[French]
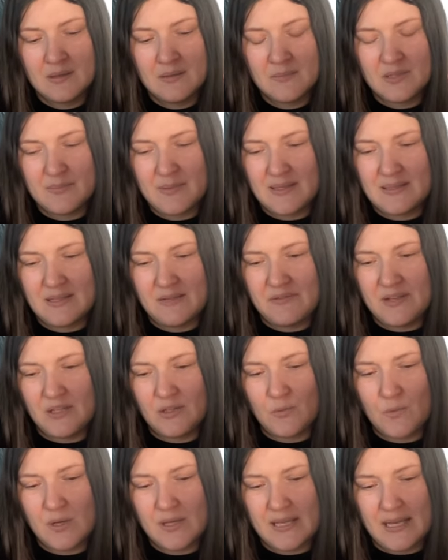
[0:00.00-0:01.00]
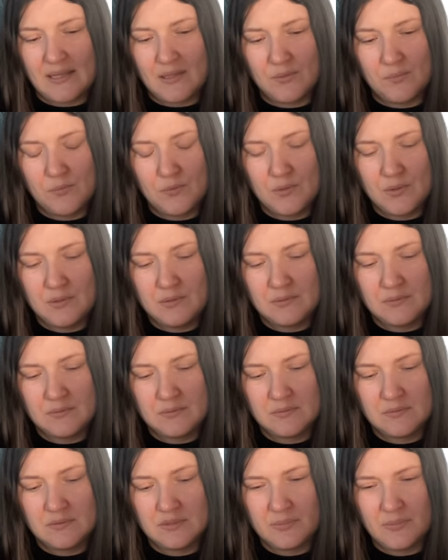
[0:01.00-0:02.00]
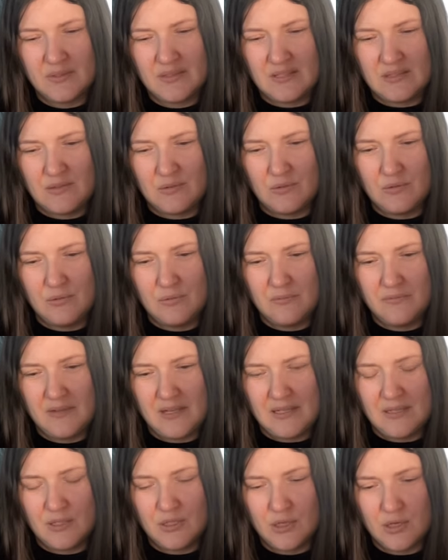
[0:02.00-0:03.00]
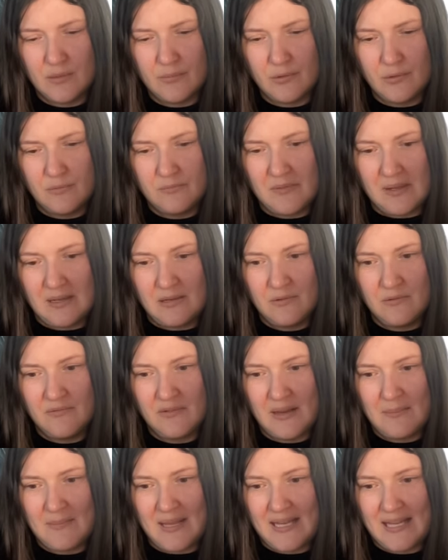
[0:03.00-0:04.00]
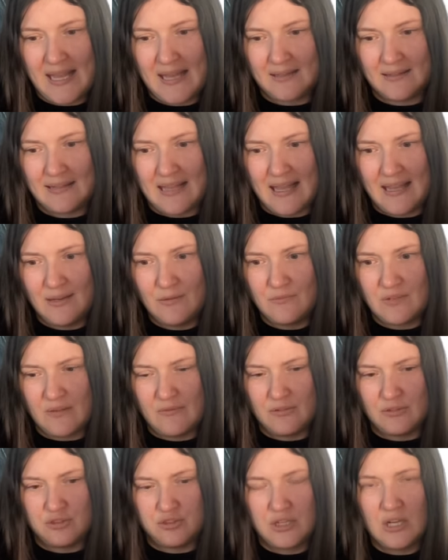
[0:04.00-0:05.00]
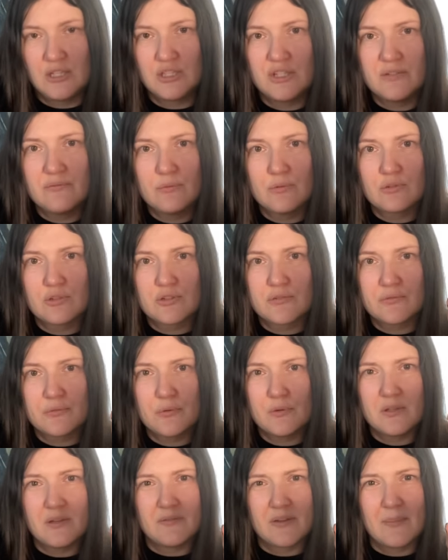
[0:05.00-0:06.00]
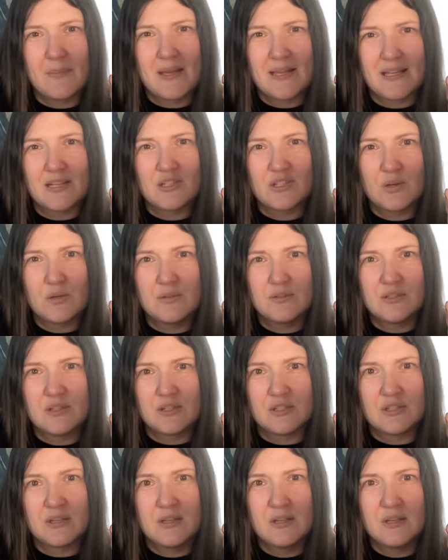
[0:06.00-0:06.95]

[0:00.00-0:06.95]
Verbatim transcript: Je pense que ça fait 3-4 mois je sais pas si c'est une nouvelle job, une, nouvelle manière d'être, vous avez changé vos cheveux. Il y a vraiment quelque chose de.